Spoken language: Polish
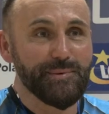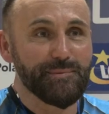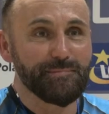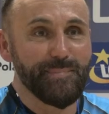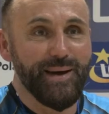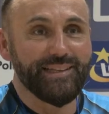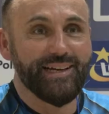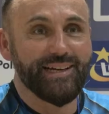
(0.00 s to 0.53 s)

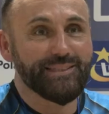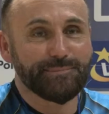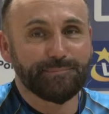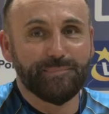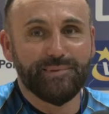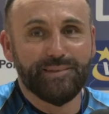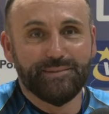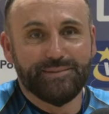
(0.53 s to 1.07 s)
Medal,
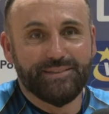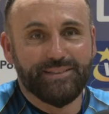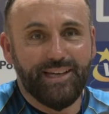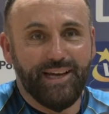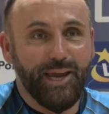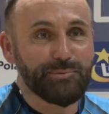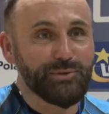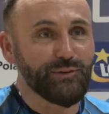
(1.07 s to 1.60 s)
e,
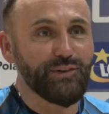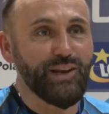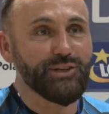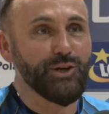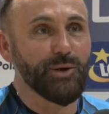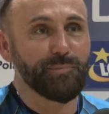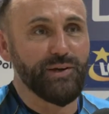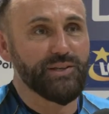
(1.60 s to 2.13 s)
tak jak przed
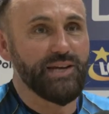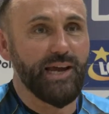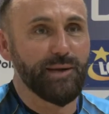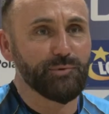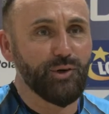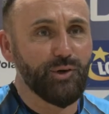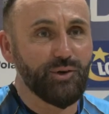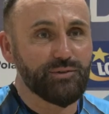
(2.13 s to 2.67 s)
chwileczką
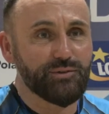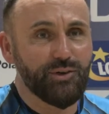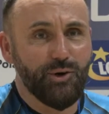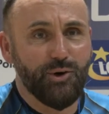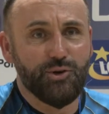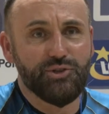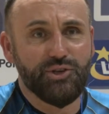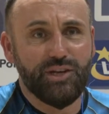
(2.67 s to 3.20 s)
powiedziałem, o,
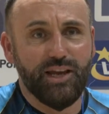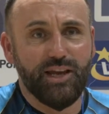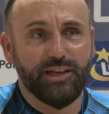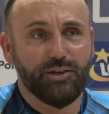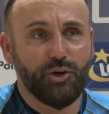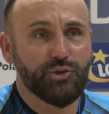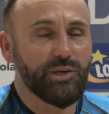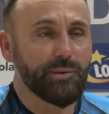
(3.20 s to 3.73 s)
o
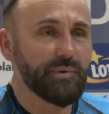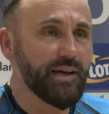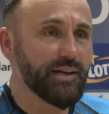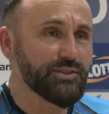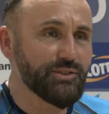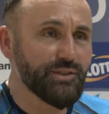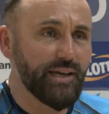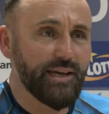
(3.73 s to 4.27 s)
godzinie
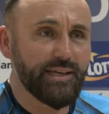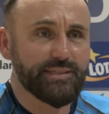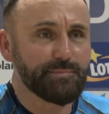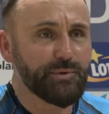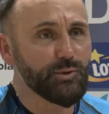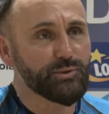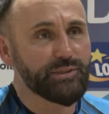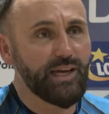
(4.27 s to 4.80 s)
18 z
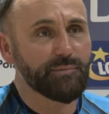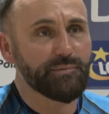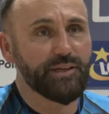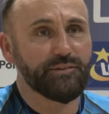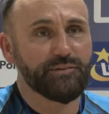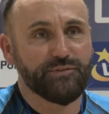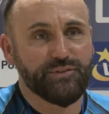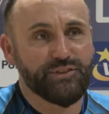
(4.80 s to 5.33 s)

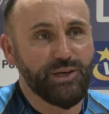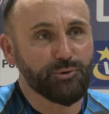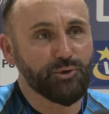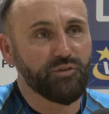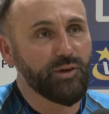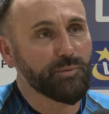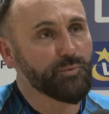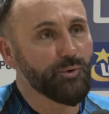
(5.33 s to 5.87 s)
minutami w
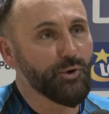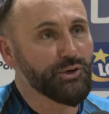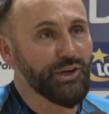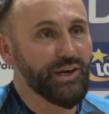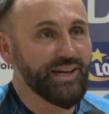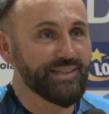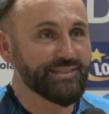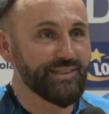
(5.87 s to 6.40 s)
Działdowie było
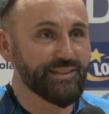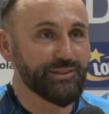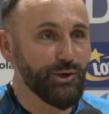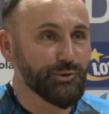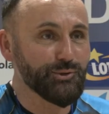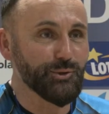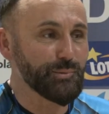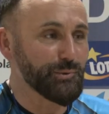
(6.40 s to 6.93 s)
kilkaset
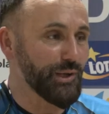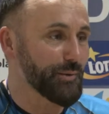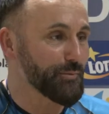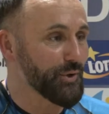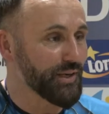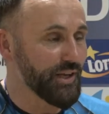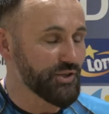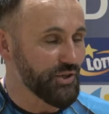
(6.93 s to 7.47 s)
osób, które
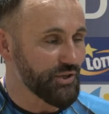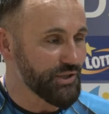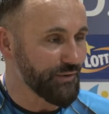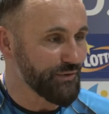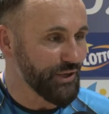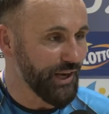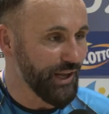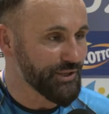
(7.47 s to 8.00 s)
były
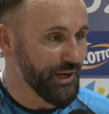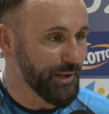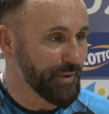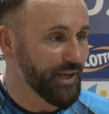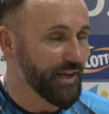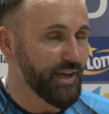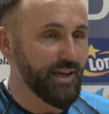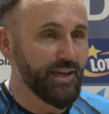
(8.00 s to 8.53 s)
najszczęśliwsze na
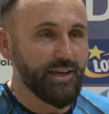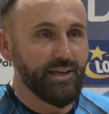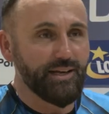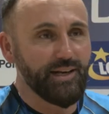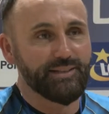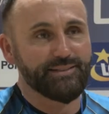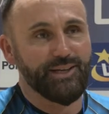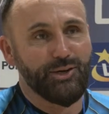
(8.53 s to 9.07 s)
ziemi
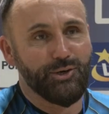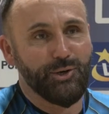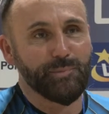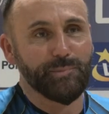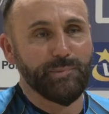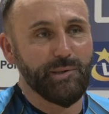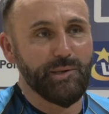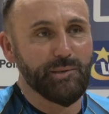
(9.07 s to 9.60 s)
i dlatego no, e,
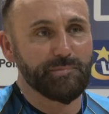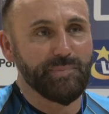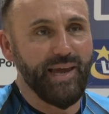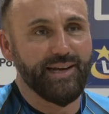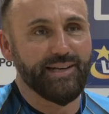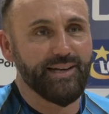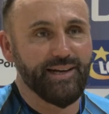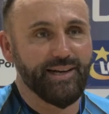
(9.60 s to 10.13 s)

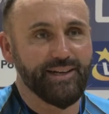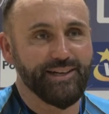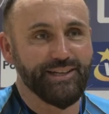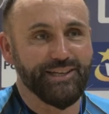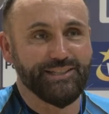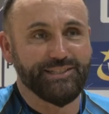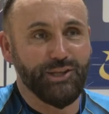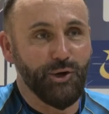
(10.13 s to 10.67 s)
piękna
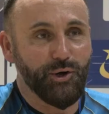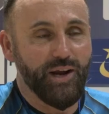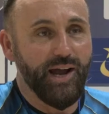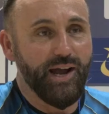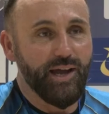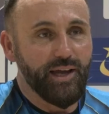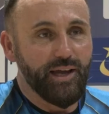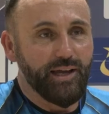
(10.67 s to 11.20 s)

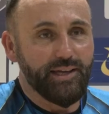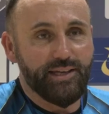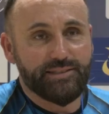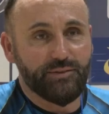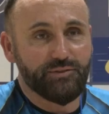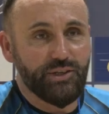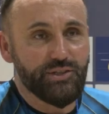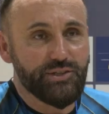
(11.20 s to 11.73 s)
historia
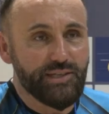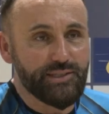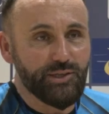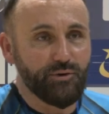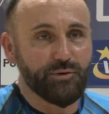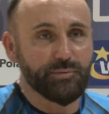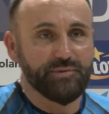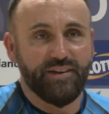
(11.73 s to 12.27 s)
jestem
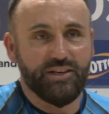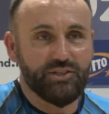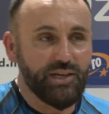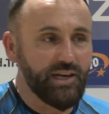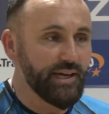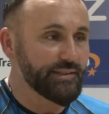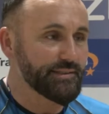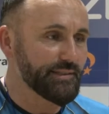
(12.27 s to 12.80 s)
tenisistą
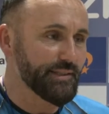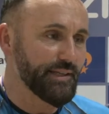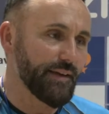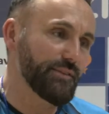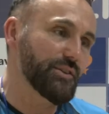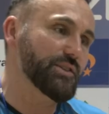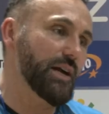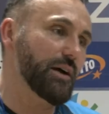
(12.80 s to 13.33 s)
200 lat,
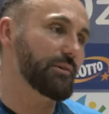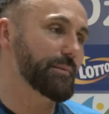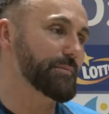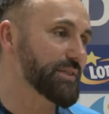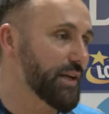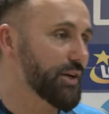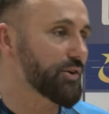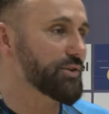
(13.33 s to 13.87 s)
nie widziałem
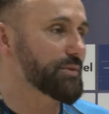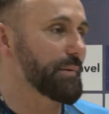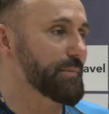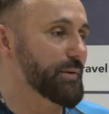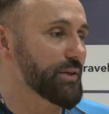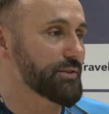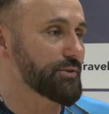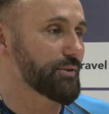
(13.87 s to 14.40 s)
czegoś po
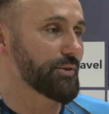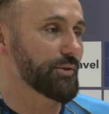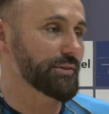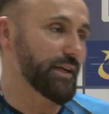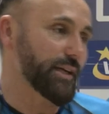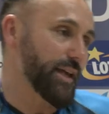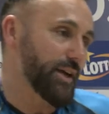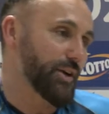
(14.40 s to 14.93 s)
prostu
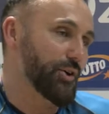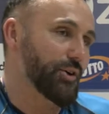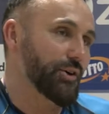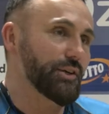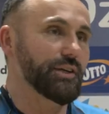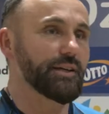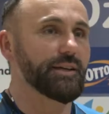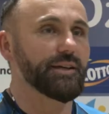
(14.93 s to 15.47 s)

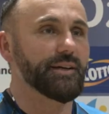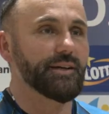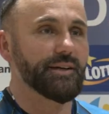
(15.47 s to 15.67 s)
takiego i,